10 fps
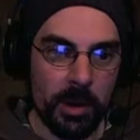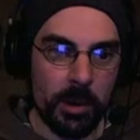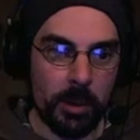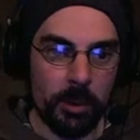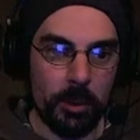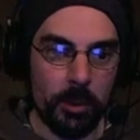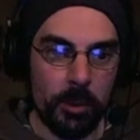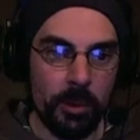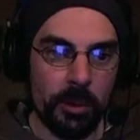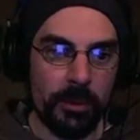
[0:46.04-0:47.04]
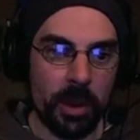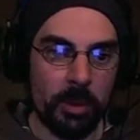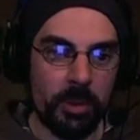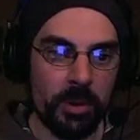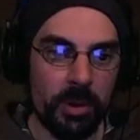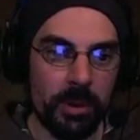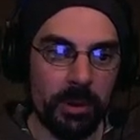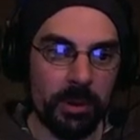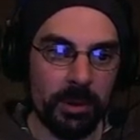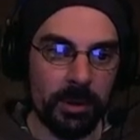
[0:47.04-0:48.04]
En gros, on va faire un peu comme,
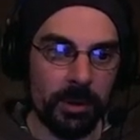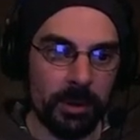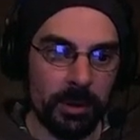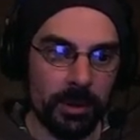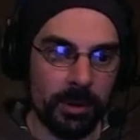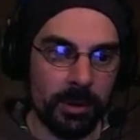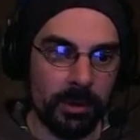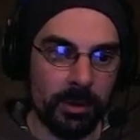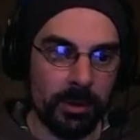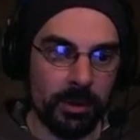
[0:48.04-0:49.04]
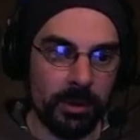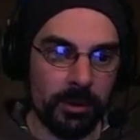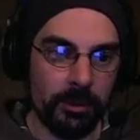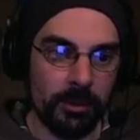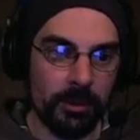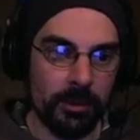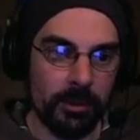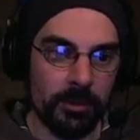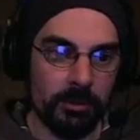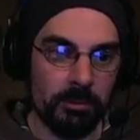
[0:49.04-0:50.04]
euh, comme
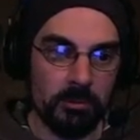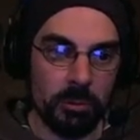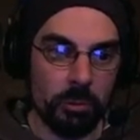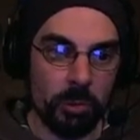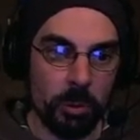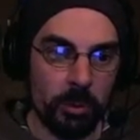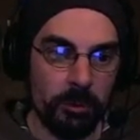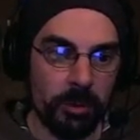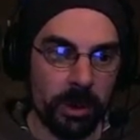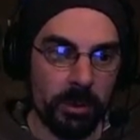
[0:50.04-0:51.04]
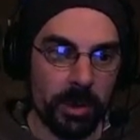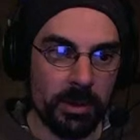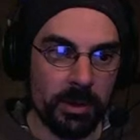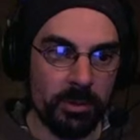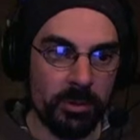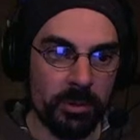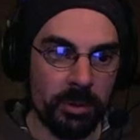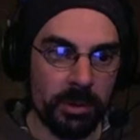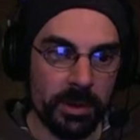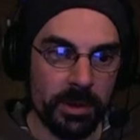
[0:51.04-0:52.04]
fond, comme on ferait par exemple pour une
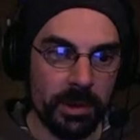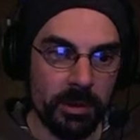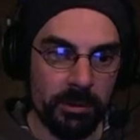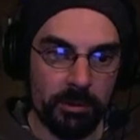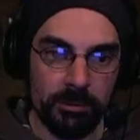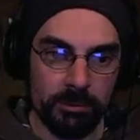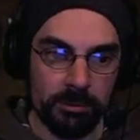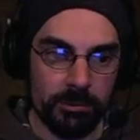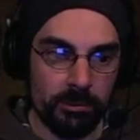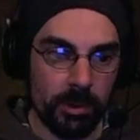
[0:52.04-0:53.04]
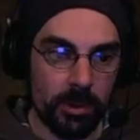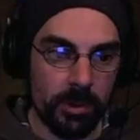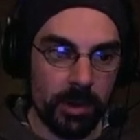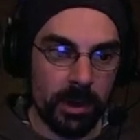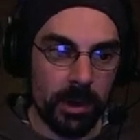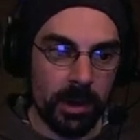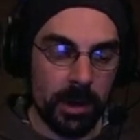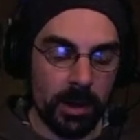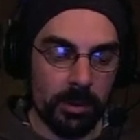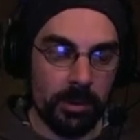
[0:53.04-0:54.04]
bande dessinée ou euh,
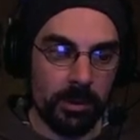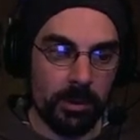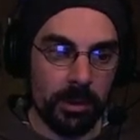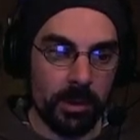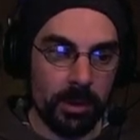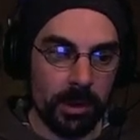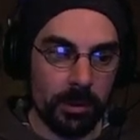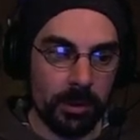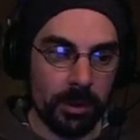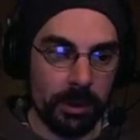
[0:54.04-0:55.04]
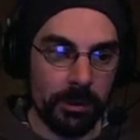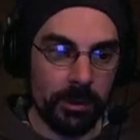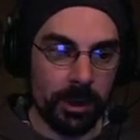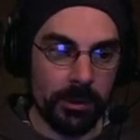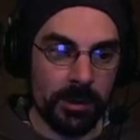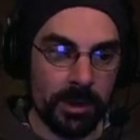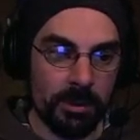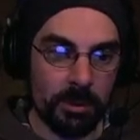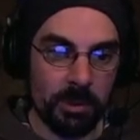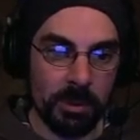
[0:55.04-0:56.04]
un, un, autre travail de graphisme
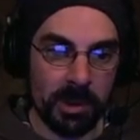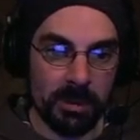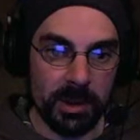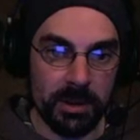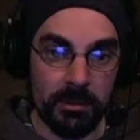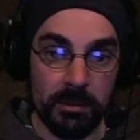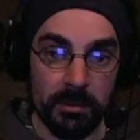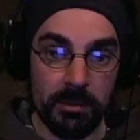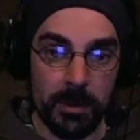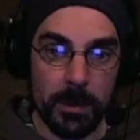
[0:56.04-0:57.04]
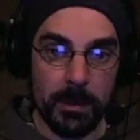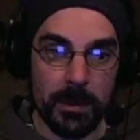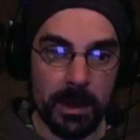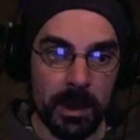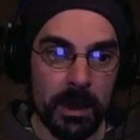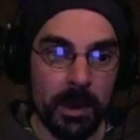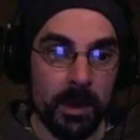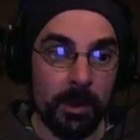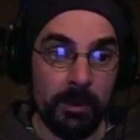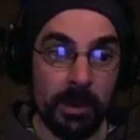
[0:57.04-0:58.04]
du même acabit.
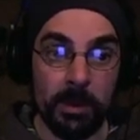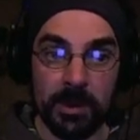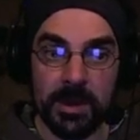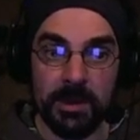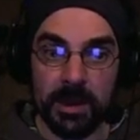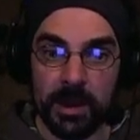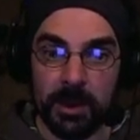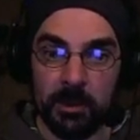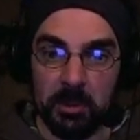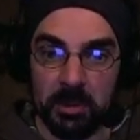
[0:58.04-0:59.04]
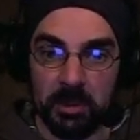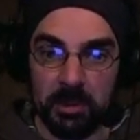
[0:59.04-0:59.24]
On va commencer avec un crayon bleu.